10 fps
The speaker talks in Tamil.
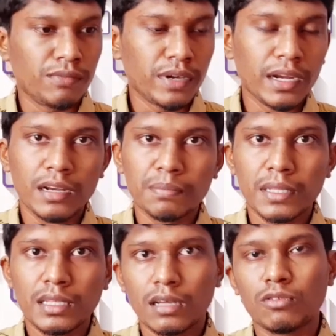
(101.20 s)
விகடன்
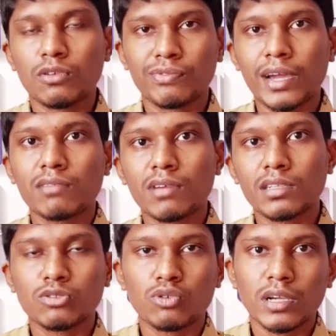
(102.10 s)
பார்த்தீங்கன்னா ஒரு ஃபேன்
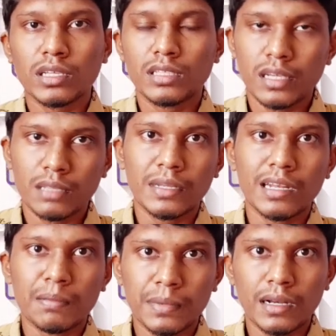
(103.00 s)
வார்ஸ் உருவாக்கிட்டு தான்
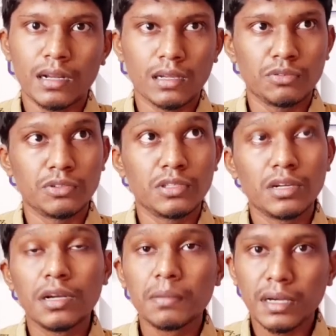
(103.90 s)
இதுமாரிலாம் பண்ணுறாங்க இது வந்து
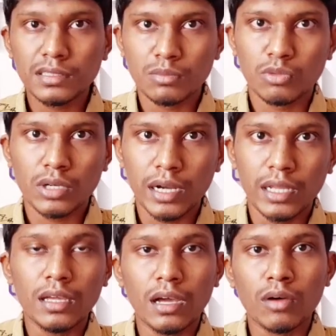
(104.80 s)
ரெண்டு மாதத்துக்கு
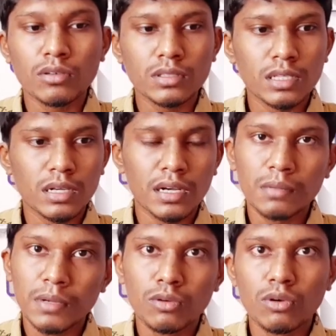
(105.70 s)
முன்னாடி அவங்க வந்து ரெண்டு
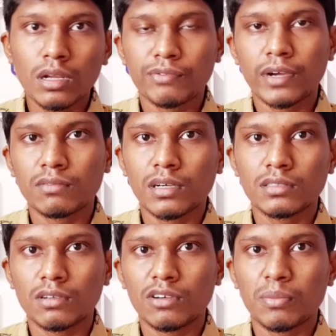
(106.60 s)
பேருக்குள்ளே ஃபேன்
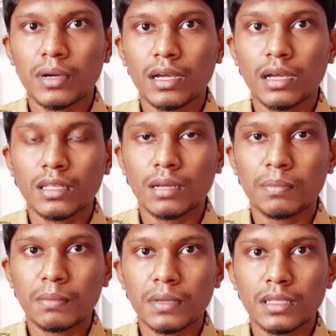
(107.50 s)
வார்ஸ் வர வைப்பாங்க
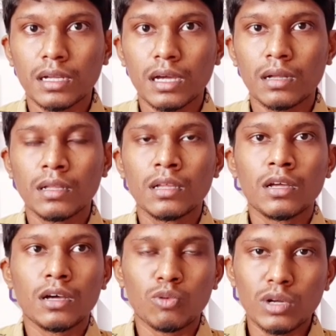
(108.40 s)
அதுக்கப்புறம் பார்த்தீங்கன்னா
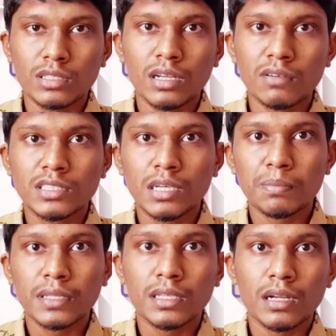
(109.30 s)
ஒருத்தர் வச்சே
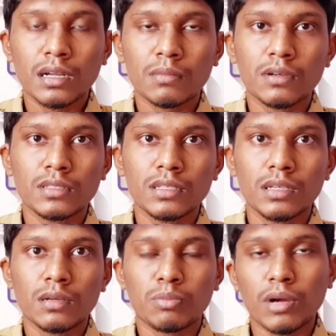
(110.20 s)
பார்த்தீங்கன்னா நம்மளை வந்து
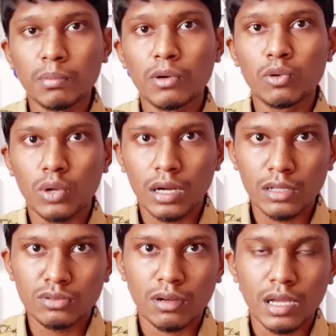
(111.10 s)
புலம்ப
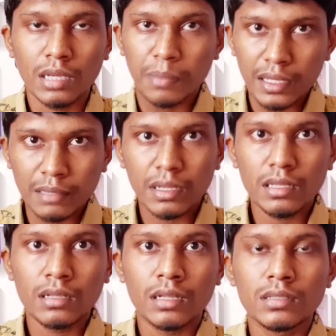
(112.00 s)
விட்றாங்கன்னே சொல்லலாம் இப்போ அதேமாரி
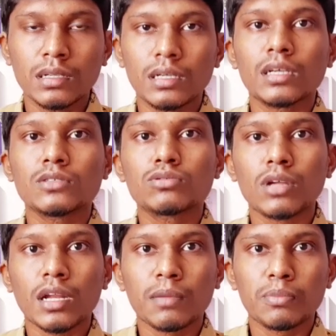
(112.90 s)
தான் நடந்திருக்கு
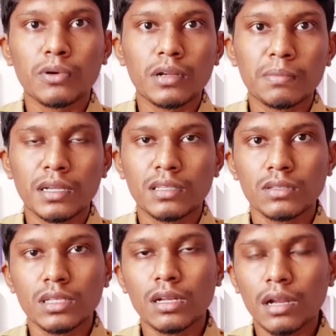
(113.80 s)
சூரரை போட்டு படத்தை
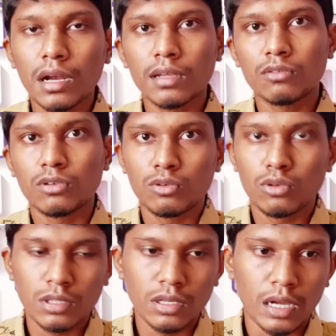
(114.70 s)
வந்து ரேட்டிங் ஒன்று
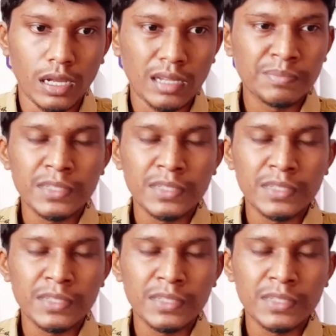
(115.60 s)
கொடுத்துருக்காங்க